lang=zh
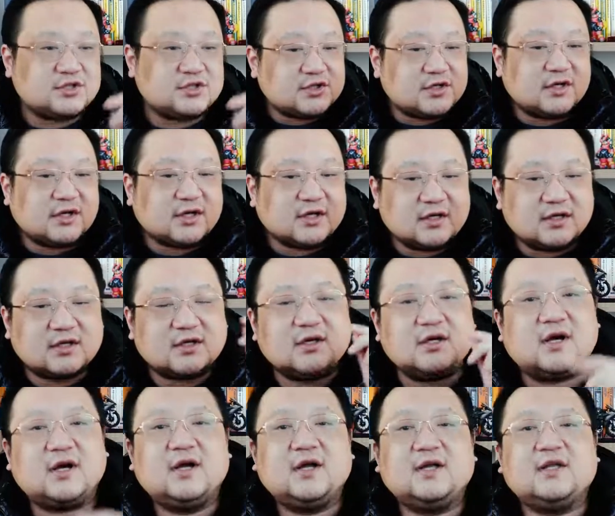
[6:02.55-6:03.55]
实林
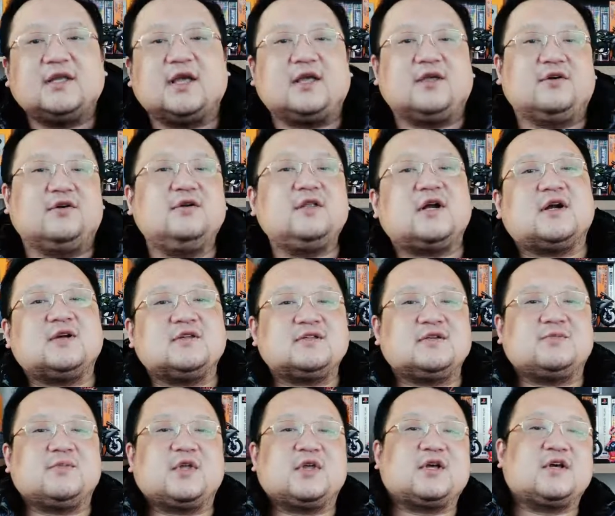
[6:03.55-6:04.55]
克也有点
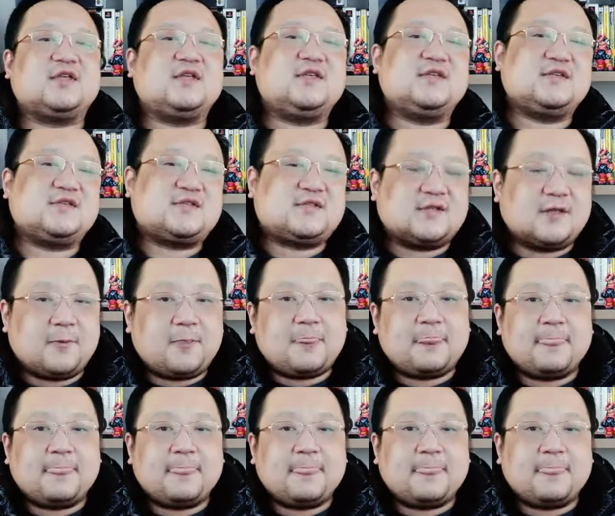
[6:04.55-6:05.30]
这么一个意思。